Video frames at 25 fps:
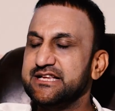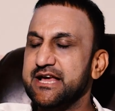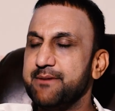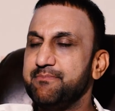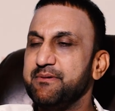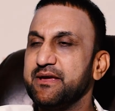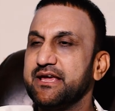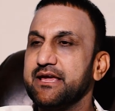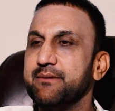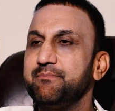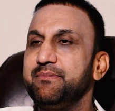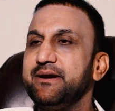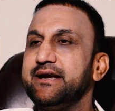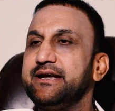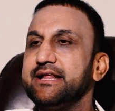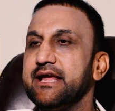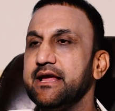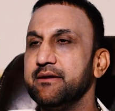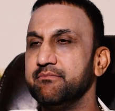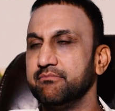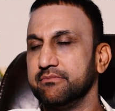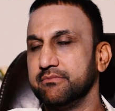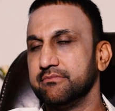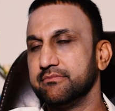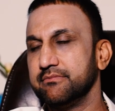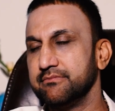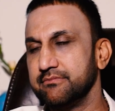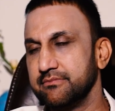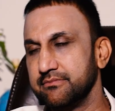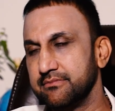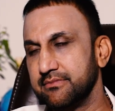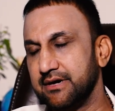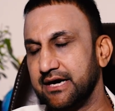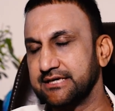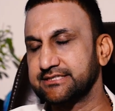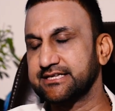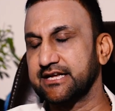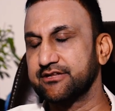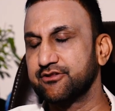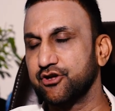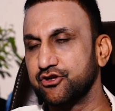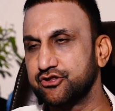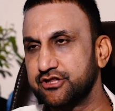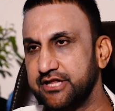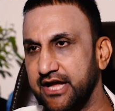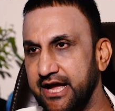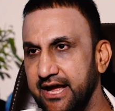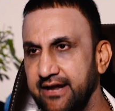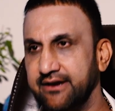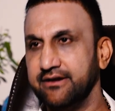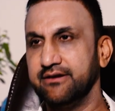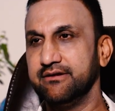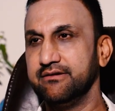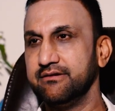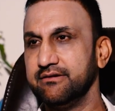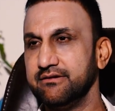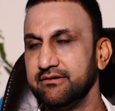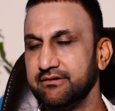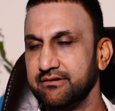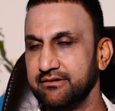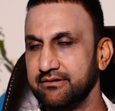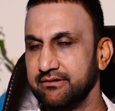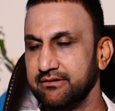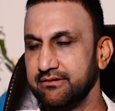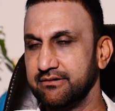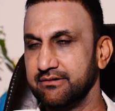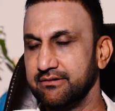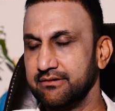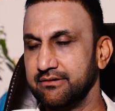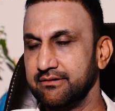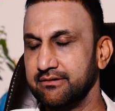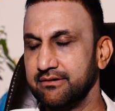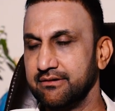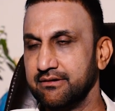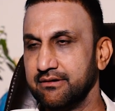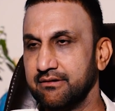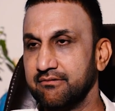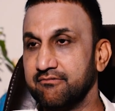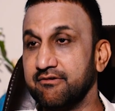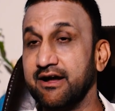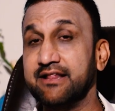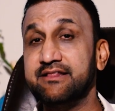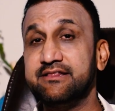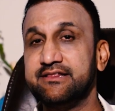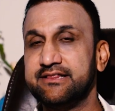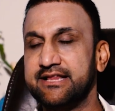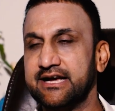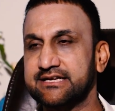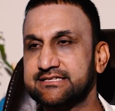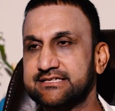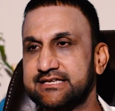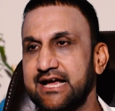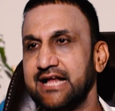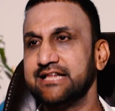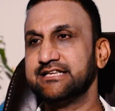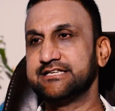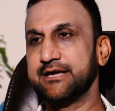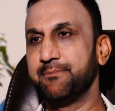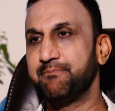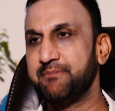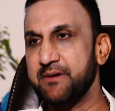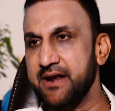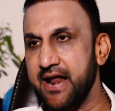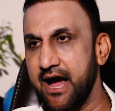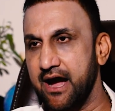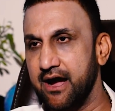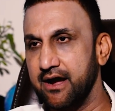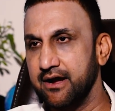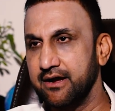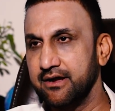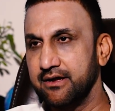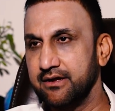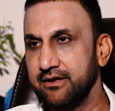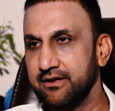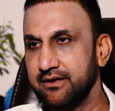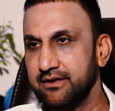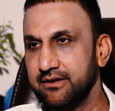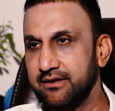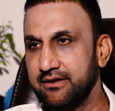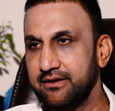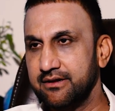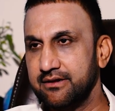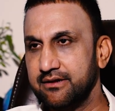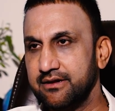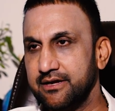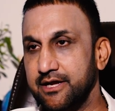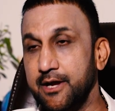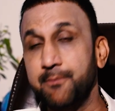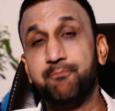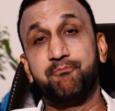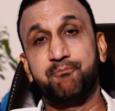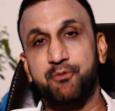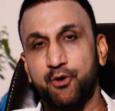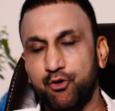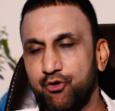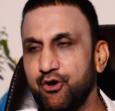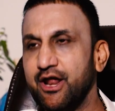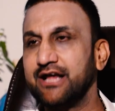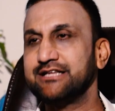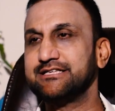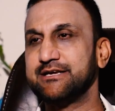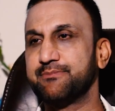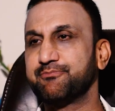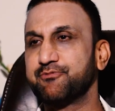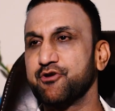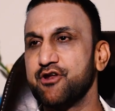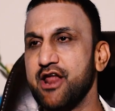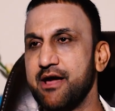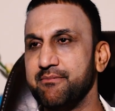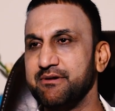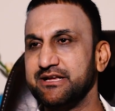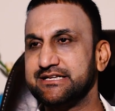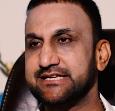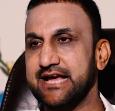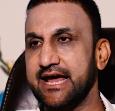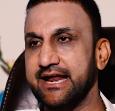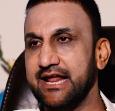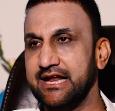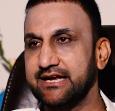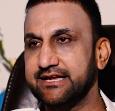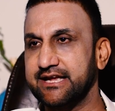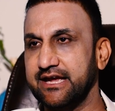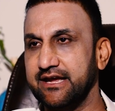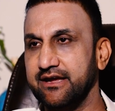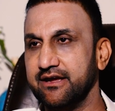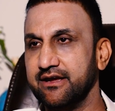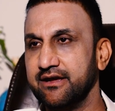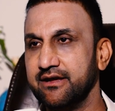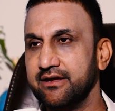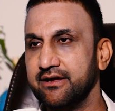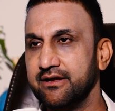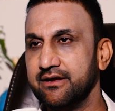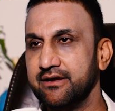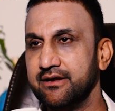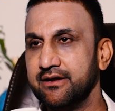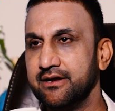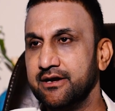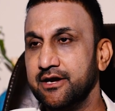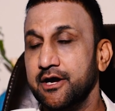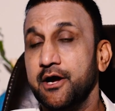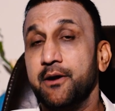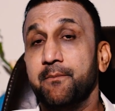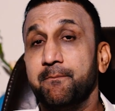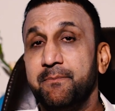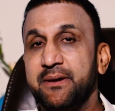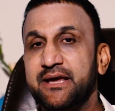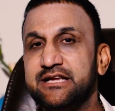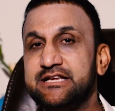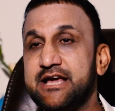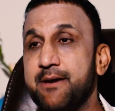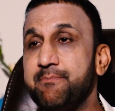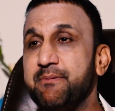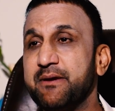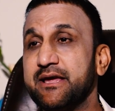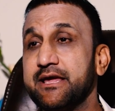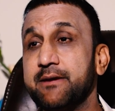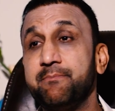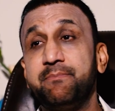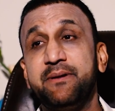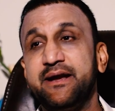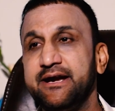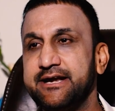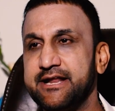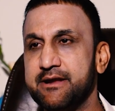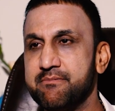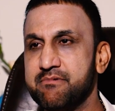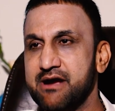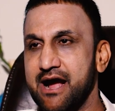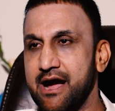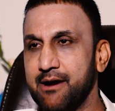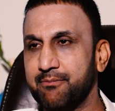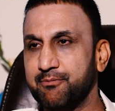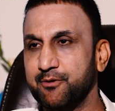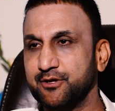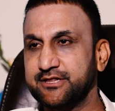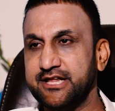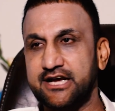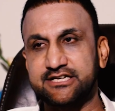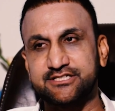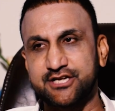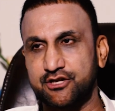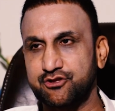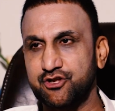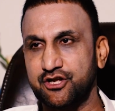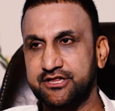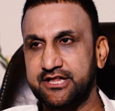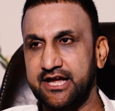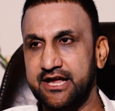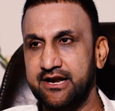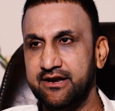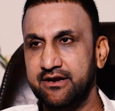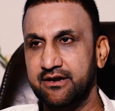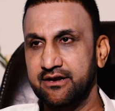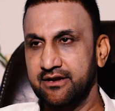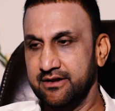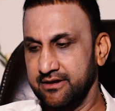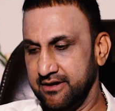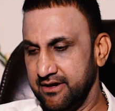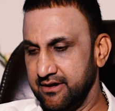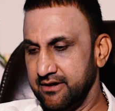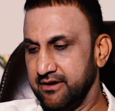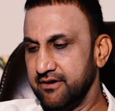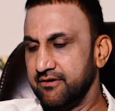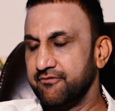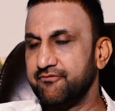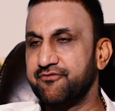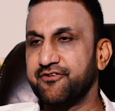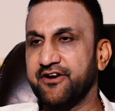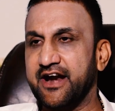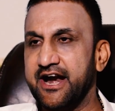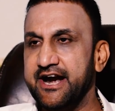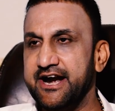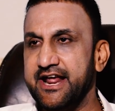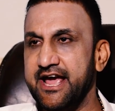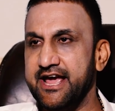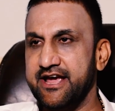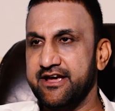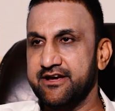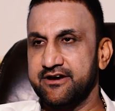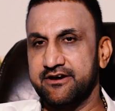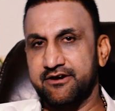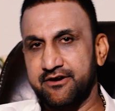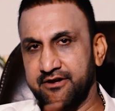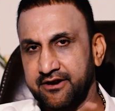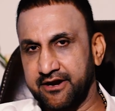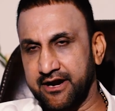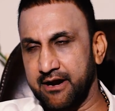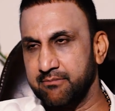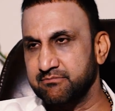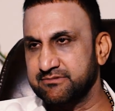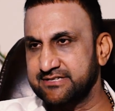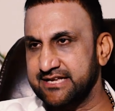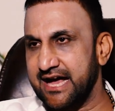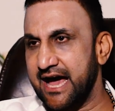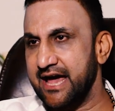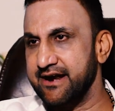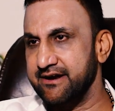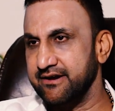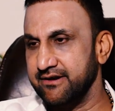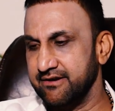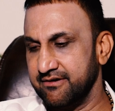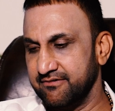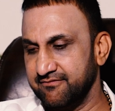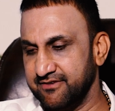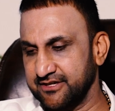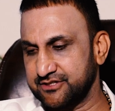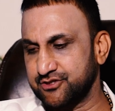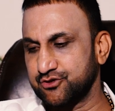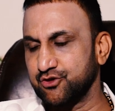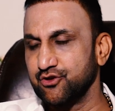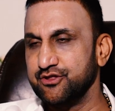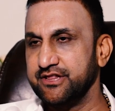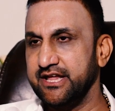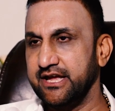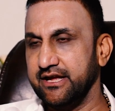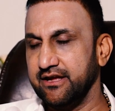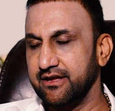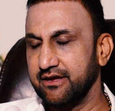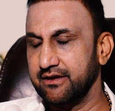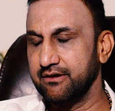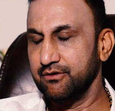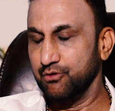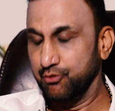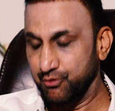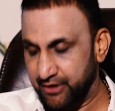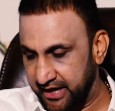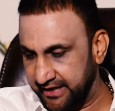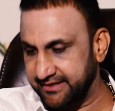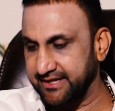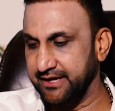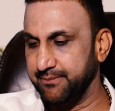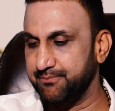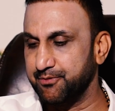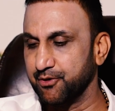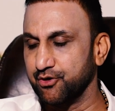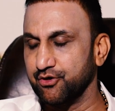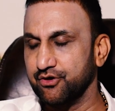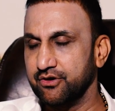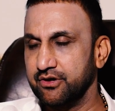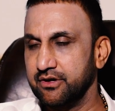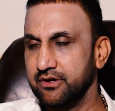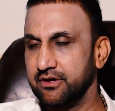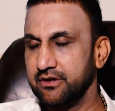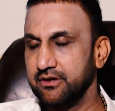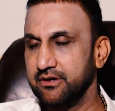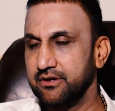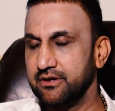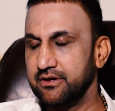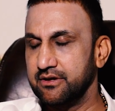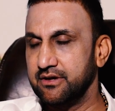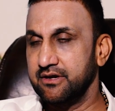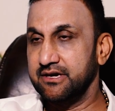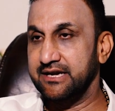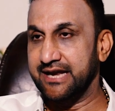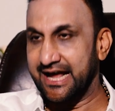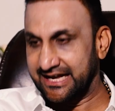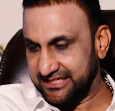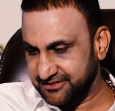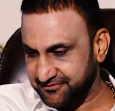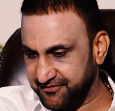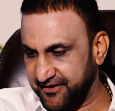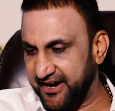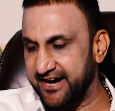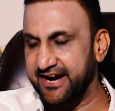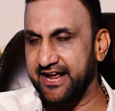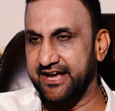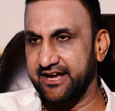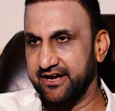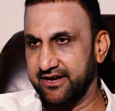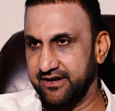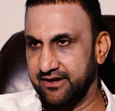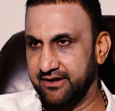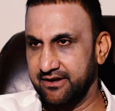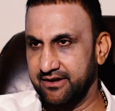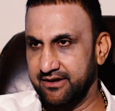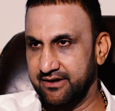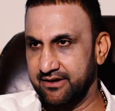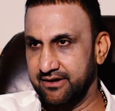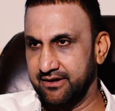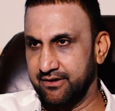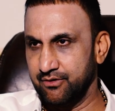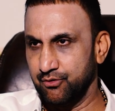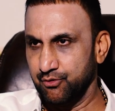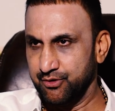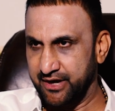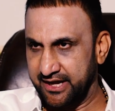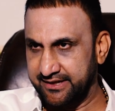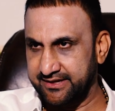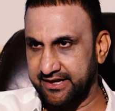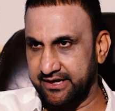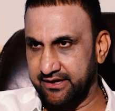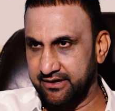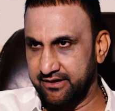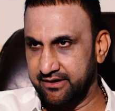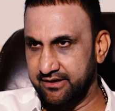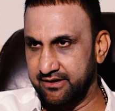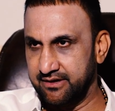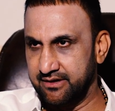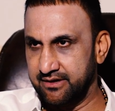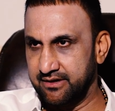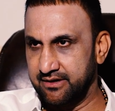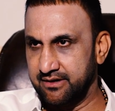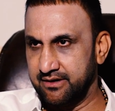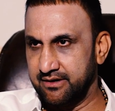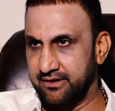బీజేపీకి బి టీం అసదుద్దీన్ వంద సార్లు చెప్పిన ఇప్పుడు కూడా చెప్తున్నా మీ ఛానల్ కి బీజేపీకి బి కాకపోతే అసదుద్దీన్ ఫ్రైడే రంజాన్ వస్తుంది ఉన్నది ఇప్పుడు లాస్ట్ ఫ్రైడే hmm. ఉన్నది hmm.